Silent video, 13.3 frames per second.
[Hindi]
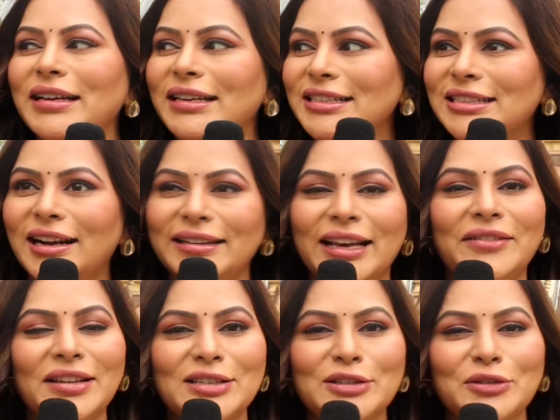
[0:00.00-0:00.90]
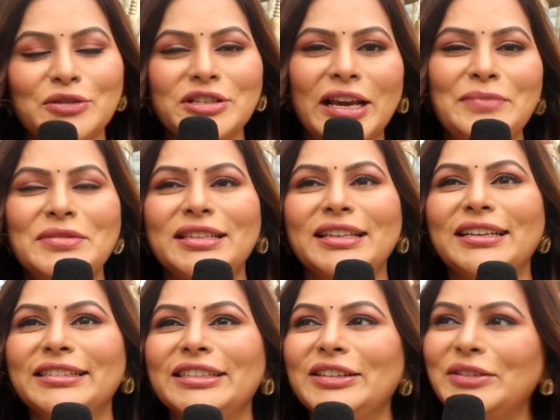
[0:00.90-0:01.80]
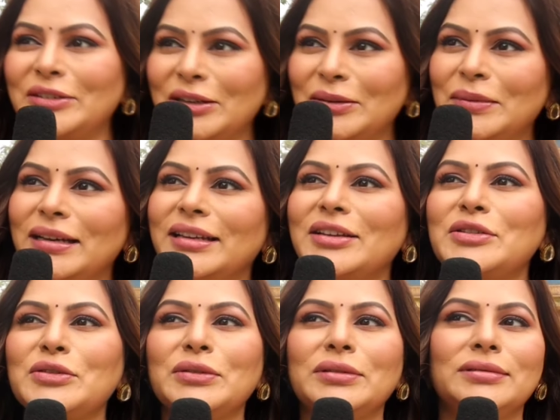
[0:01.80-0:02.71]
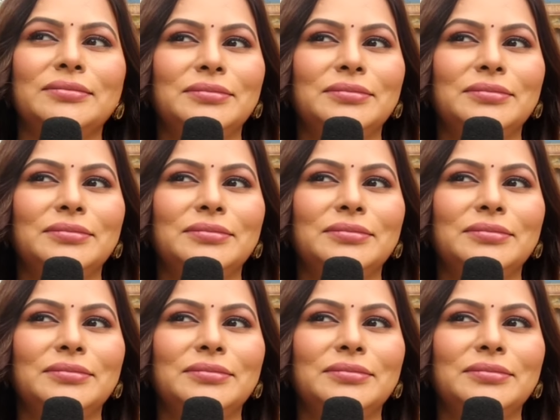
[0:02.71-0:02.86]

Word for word: हमारी साड़ियाँ वैसे तो जेम से आती हैं और हमारी जो